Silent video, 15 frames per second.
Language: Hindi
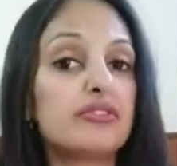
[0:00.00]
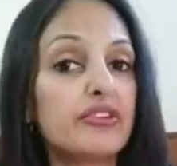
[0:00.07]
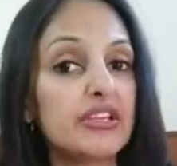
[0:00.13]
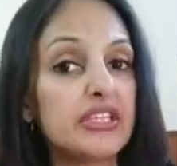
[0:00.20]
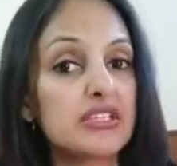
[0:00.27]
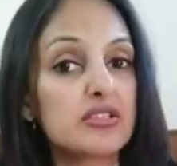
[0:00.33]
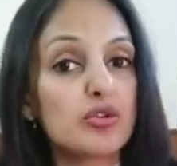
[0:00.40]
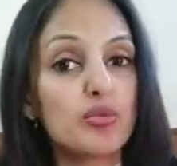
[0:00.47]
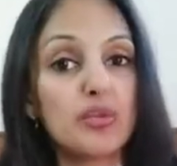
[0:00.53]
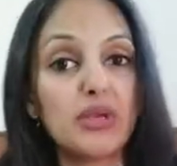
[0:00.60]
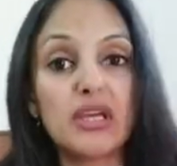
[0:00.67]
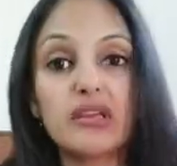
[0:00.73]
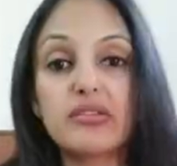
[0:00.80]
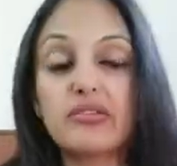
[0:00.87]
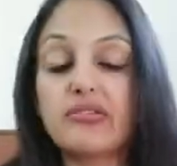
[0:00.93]
थ्रीज
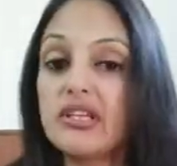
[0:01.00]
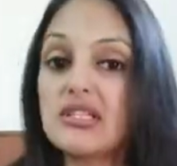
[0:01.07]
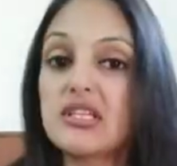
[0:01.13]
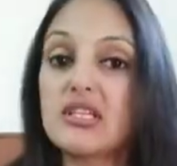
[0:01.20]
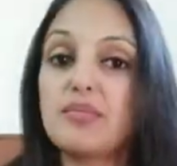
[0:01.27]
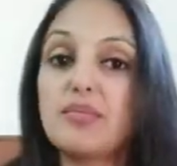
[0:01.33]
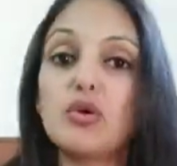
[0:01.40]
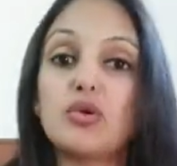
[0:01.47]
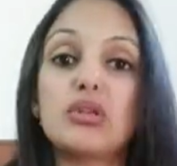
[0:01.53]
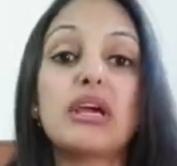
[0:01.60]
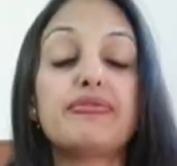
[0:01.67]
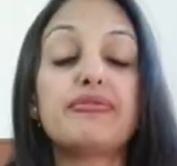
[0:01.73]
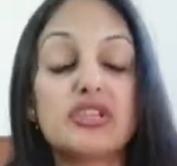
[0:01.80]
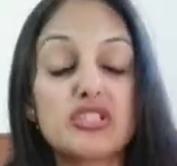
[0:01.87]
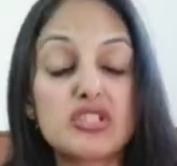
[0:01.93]
ओमेगा थ्रीज किन में होते
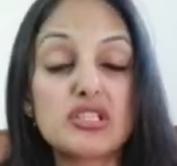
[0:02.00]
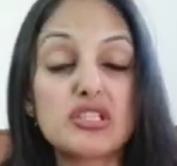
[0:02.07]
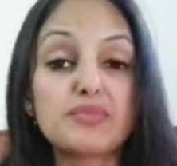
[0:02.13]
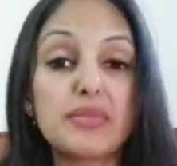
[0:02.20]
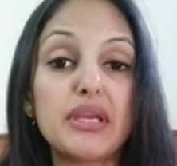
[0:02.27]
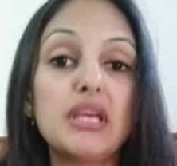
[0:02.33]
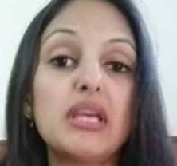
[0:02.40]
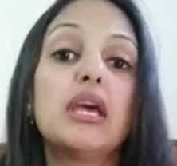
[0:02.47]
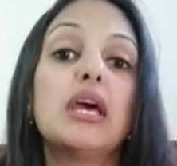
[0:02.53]
हैं फिशेज़ में